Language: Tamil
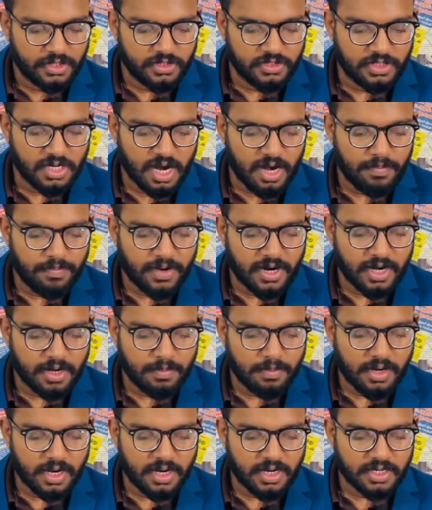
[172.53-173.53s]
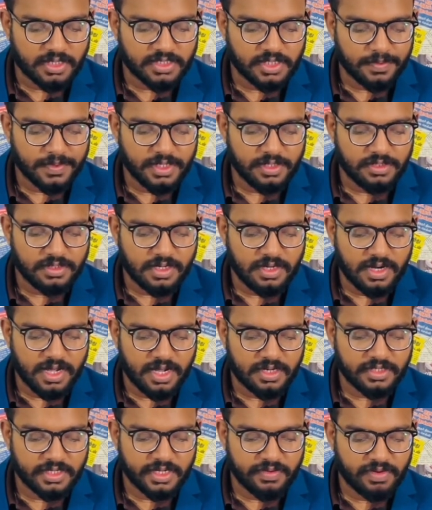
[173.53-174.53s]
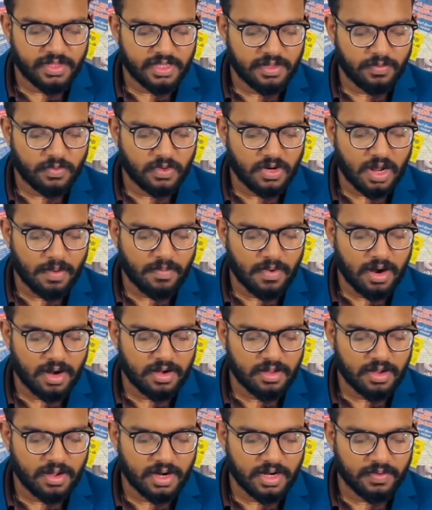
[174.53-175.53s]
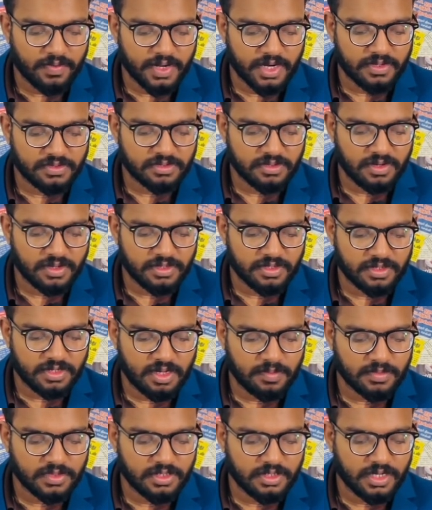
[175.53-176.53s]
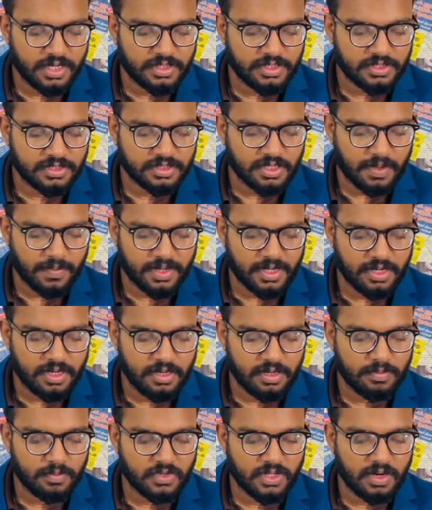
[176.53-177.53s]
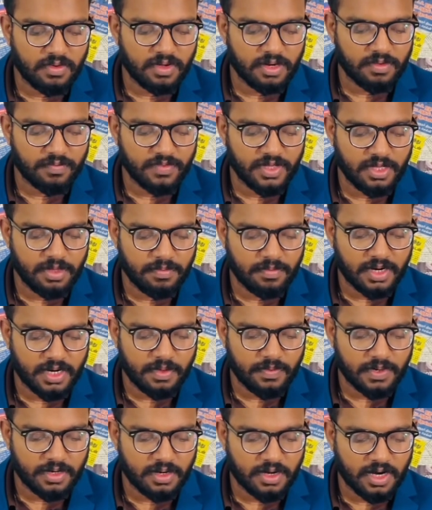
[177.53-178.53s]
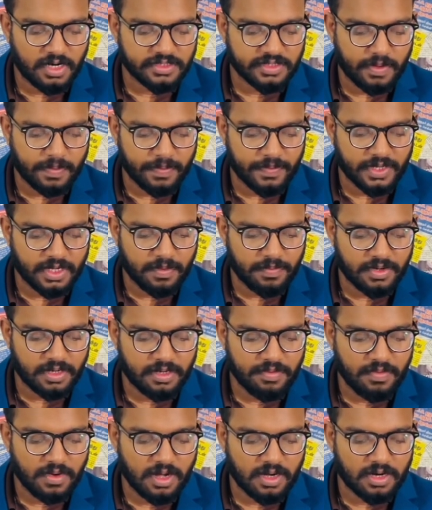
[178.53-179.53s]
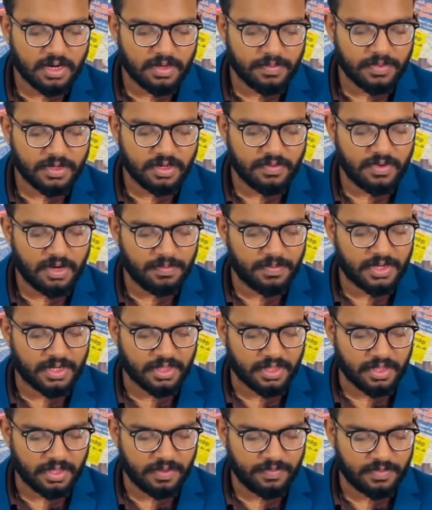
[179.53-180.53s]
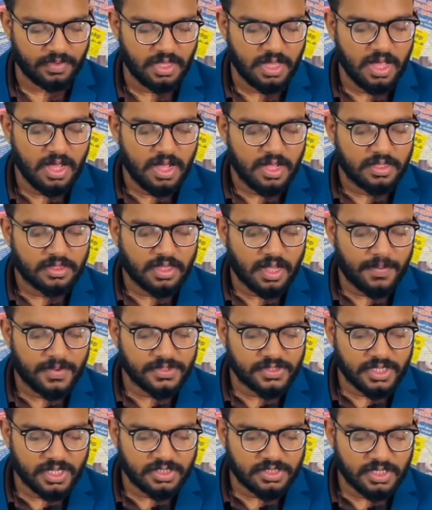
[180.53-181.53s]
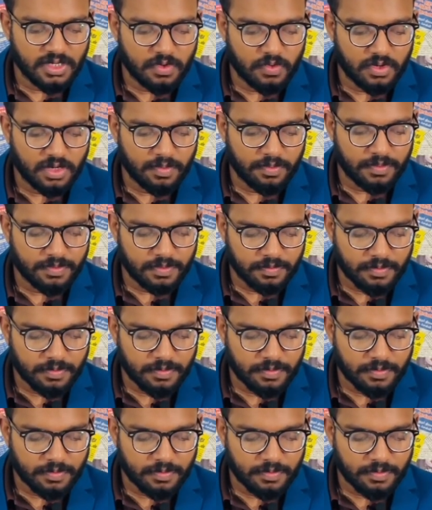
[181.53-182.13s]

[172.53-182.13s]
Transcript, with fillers: ஜாழ்ப்பாண மாநகர சபையின் ரெண்டாயிரத்தி இருபத்தி மூன்றாம் ஆண்டுக்கான வரவு செலவு திட்டம் நேற்று சபையில் முதல்வர் பி மணிவண்ணனால் சமர்ப்பிக்கப்பட்டு வாக்கெடுப்புக்கு விடப்பட்டது தமிழ் தேசிய கூட்டமைப்பு